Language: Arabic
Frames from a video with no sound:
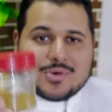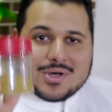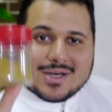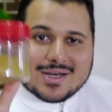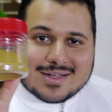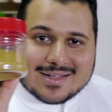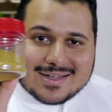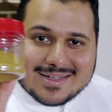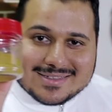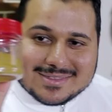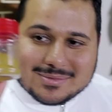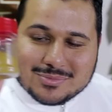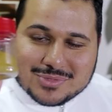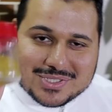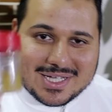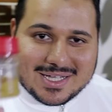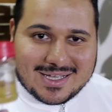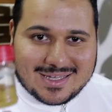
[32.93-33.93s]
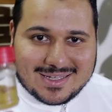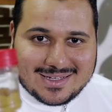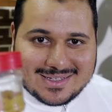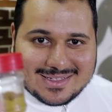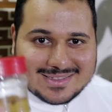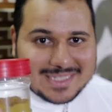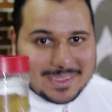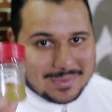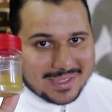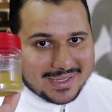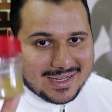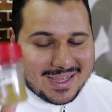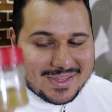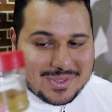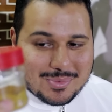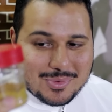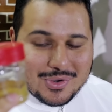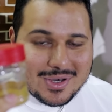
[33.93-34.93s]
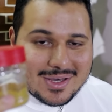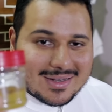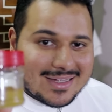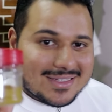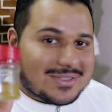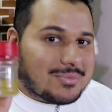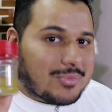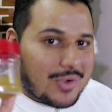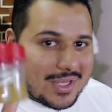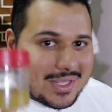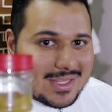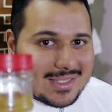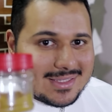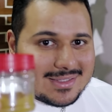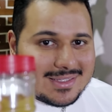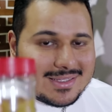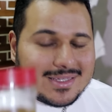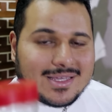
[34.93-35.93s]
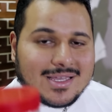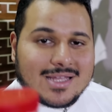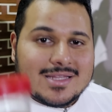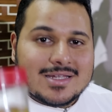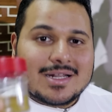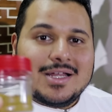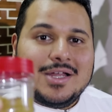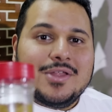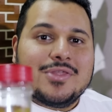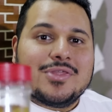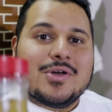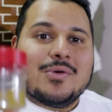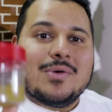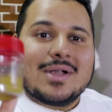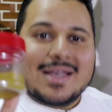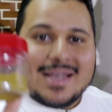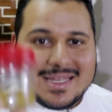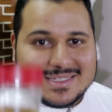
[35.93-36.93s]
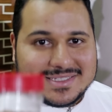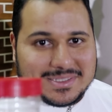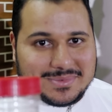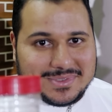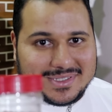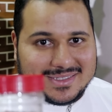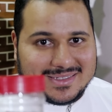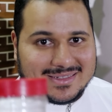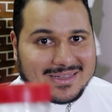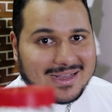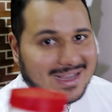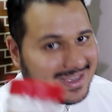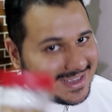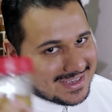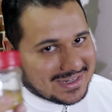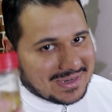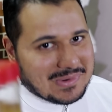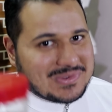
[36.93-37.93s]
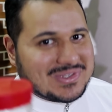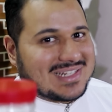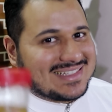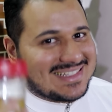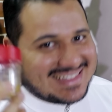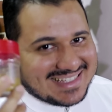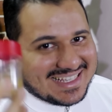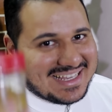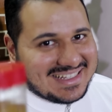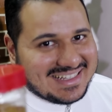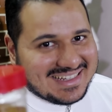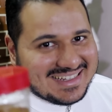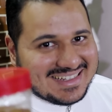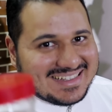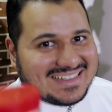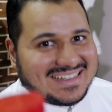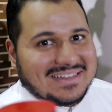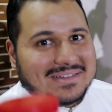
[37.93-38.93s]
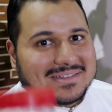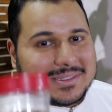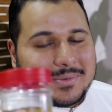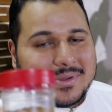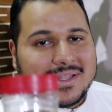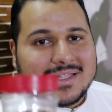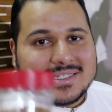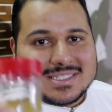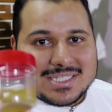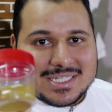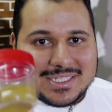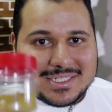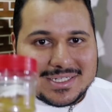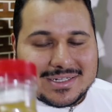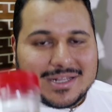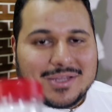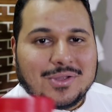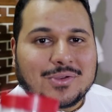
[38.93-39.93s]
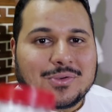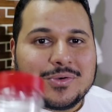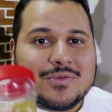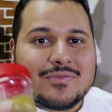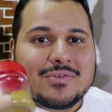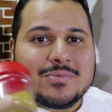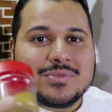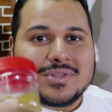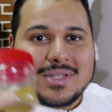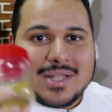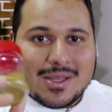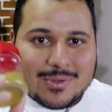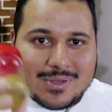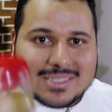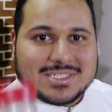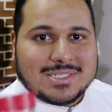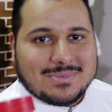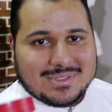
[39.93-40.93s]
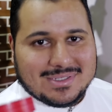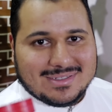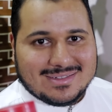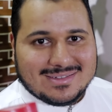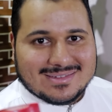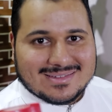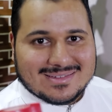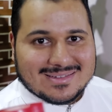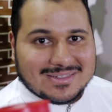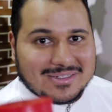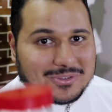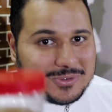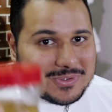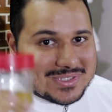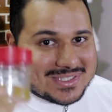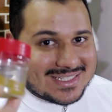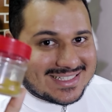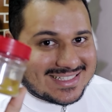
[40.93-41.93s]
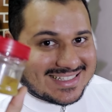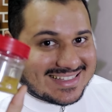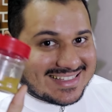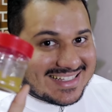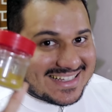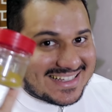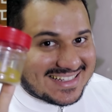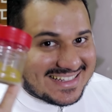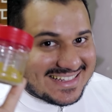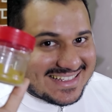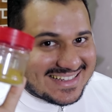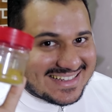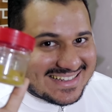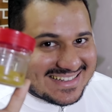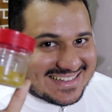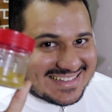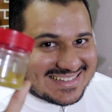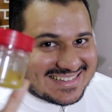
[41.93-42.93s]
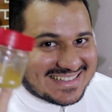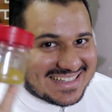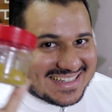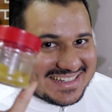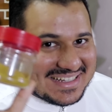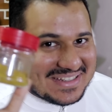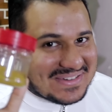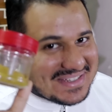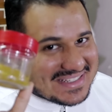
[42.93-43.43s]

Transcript: بهارات مشكلة طبعا هذه بهارات مؤيد اللي راح يتذوقها الجميع أخيرا وصلت التقنية طبعا السعر راح يكون في متناول الجميع وصلت التقنية التقنية